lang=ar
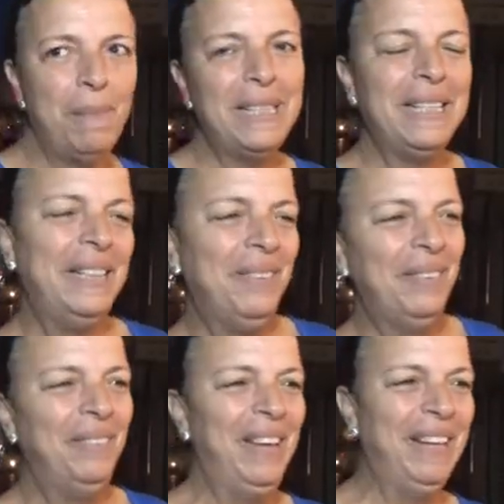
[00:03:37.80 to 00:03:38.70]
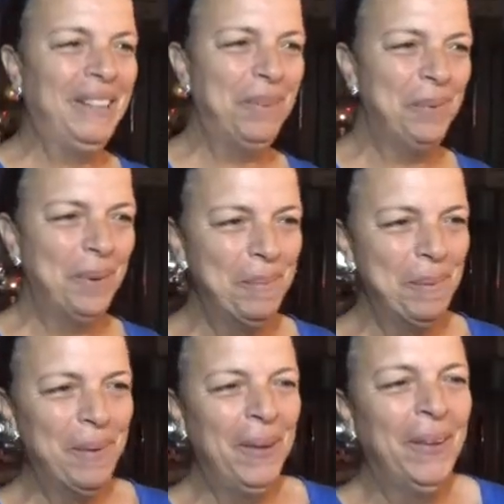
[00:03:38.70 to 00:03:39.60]
ثم 60% تو بور لو
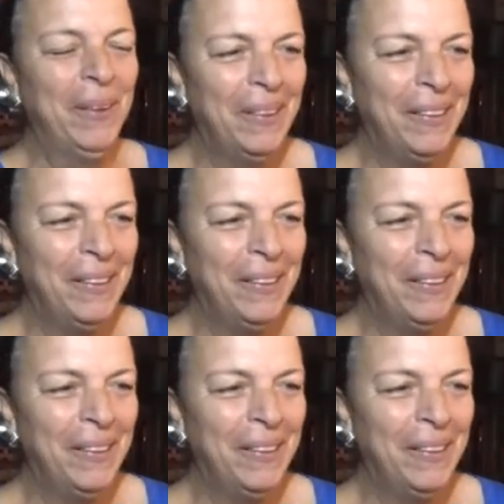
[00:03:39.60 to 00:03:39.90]
مومون